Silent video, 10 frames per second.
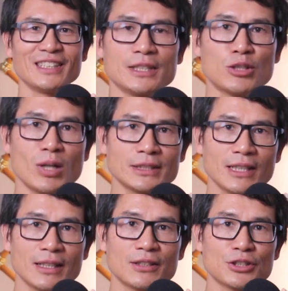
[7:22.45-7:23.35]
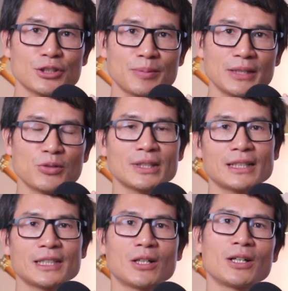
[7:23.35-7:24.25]
希望将来的视频对
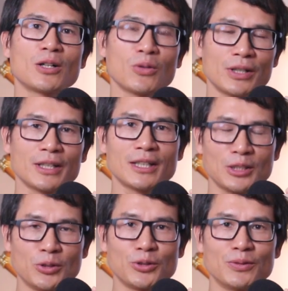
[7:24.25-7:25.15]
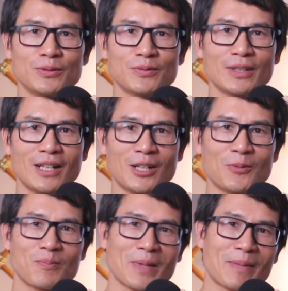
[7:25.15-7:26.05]
大家会更有用。
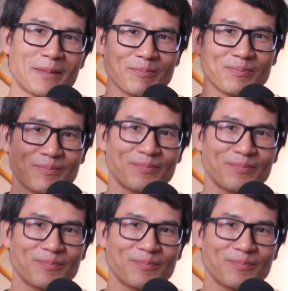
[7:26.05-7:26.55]
好，拜拜。